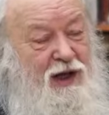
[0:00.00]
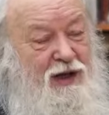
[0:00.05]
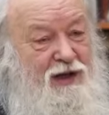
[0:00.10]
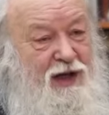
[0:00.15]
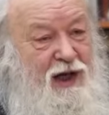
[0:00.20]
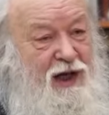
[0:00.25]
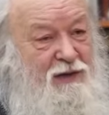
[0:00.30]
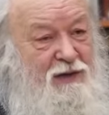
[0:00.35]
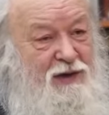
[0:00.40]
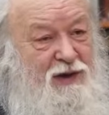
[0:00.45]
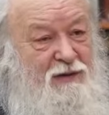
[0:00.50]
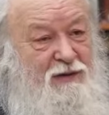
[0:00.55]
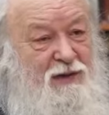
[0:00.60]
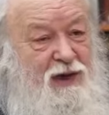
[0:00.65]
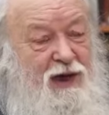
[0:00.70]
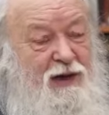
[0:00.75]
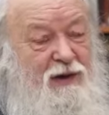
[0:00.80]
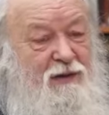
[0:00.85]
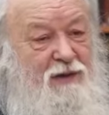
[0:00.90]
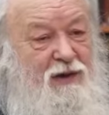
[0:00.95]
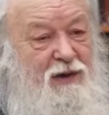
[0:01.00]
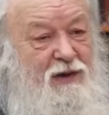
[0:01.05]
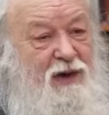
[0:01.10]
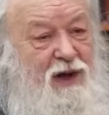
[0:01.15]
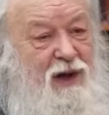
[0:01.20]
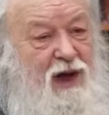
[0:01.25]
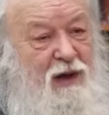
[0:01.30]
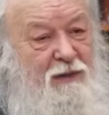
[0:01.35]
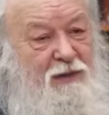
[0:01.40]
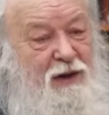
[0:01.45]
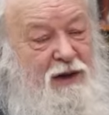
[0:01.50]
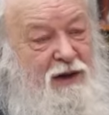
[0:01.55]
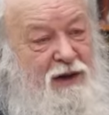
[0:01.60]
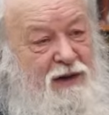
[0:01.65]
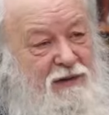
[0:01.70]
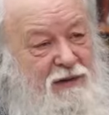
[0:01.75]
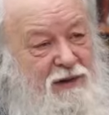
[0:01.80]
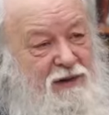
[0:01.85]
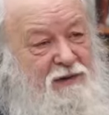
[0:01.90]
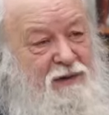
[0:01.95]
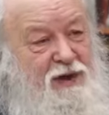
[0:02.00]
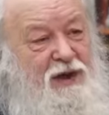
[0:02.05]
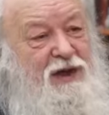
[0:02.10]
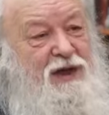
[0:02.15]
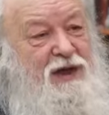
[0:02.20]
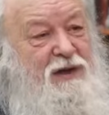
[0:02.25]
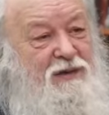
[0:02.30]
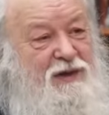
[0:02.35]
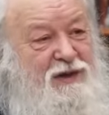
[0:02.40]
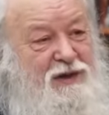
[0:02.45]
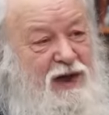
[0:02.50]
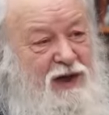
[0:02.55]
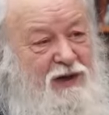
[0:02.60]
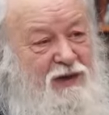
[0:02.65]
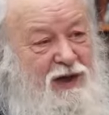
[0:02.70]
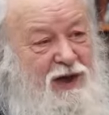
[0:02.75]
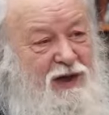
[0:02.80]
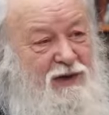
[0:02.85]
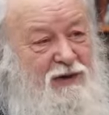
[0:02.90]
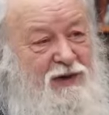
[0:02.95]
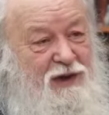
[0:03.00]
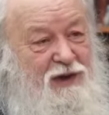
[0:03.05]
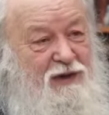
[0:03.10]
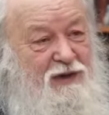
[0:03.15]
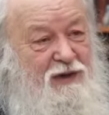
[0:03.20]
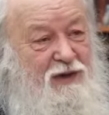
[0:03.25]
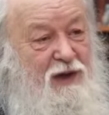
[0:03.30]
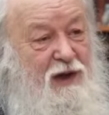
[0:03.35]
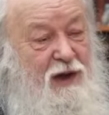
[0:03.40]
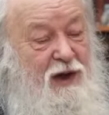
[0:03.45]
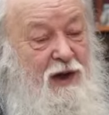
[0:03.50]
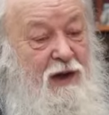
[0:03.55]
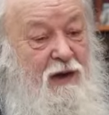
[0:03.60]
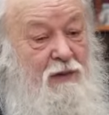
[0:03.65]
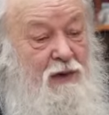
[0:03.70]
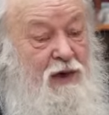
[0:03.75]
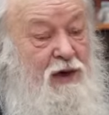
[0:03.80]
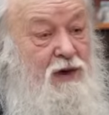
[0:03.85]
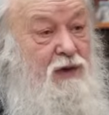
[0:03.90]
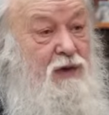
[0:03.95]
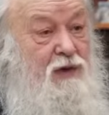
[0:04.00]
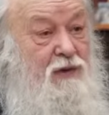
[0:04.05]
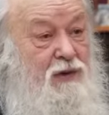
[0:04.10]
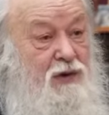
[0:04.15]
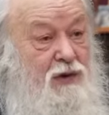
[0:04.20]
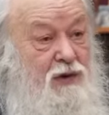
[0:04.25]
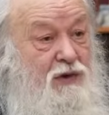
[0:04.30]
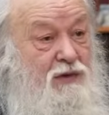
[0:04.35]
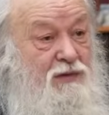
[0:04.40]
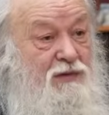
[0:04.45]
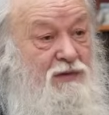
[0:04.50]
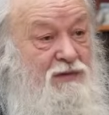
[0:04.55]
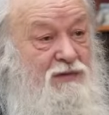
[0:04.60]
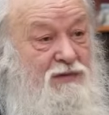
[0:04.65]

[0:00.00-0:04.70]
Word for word: делимся, мы опять бередим старую рану, это прошло и все.